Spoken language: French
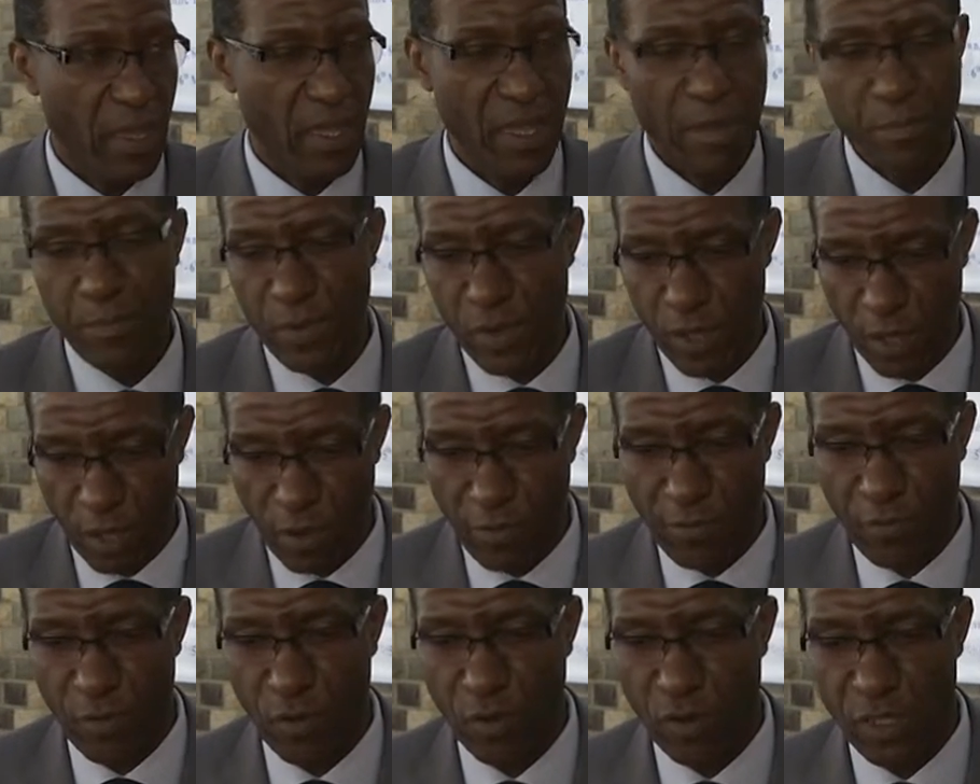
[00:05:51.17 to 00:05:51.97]
et puis
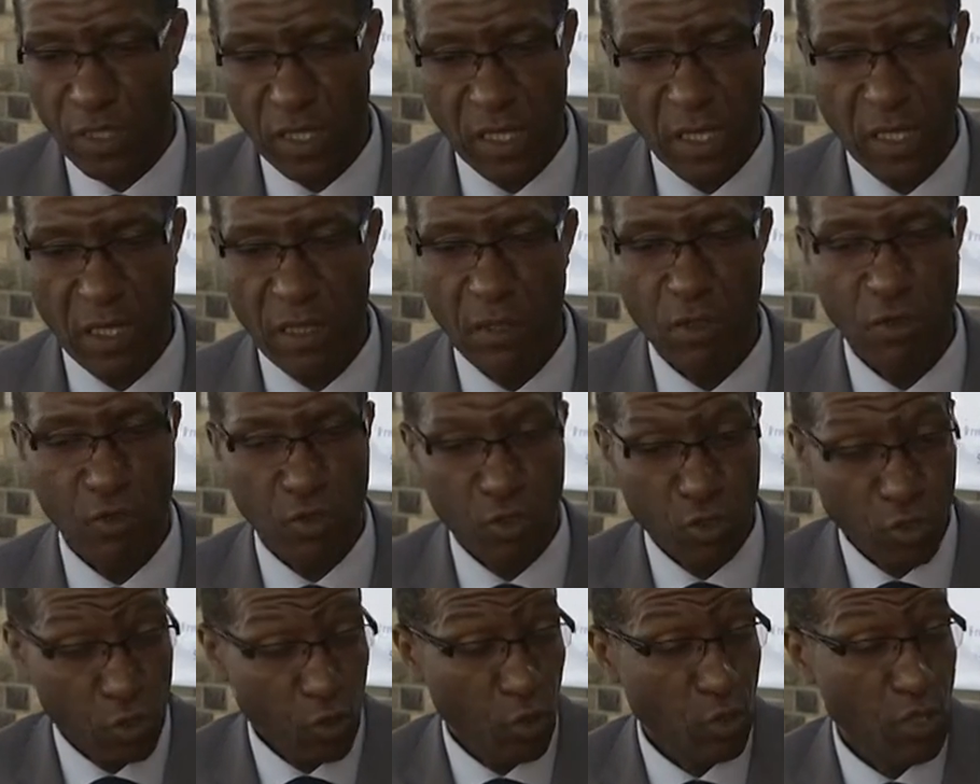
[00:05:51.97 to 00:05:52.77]
renforcer,
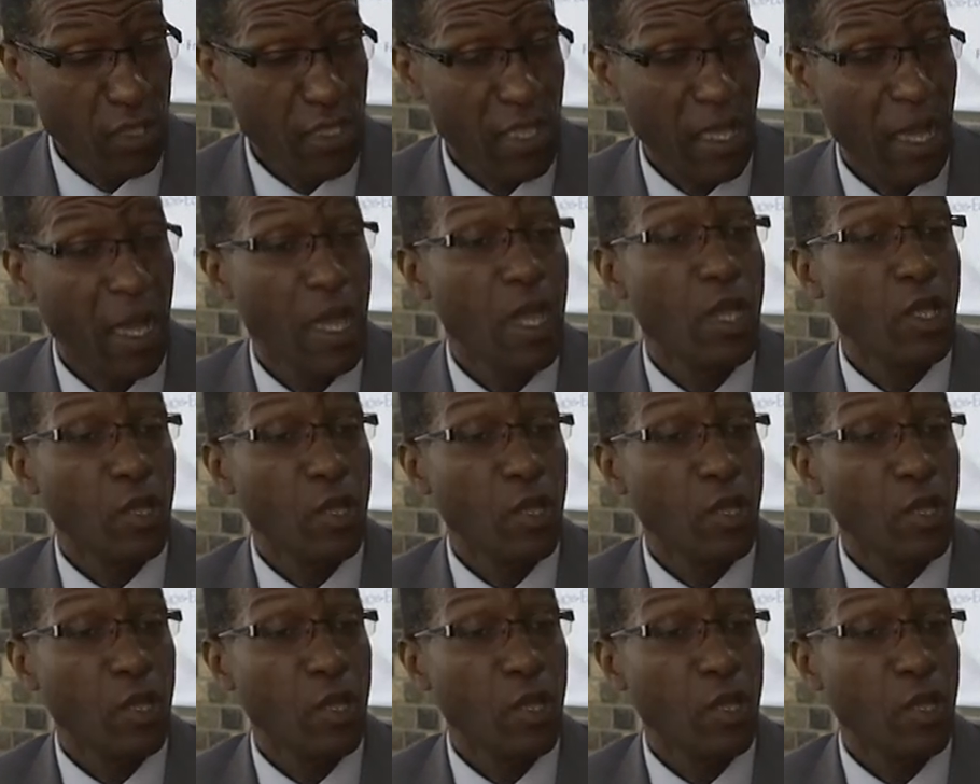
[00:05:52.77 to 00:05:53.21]
ressortir,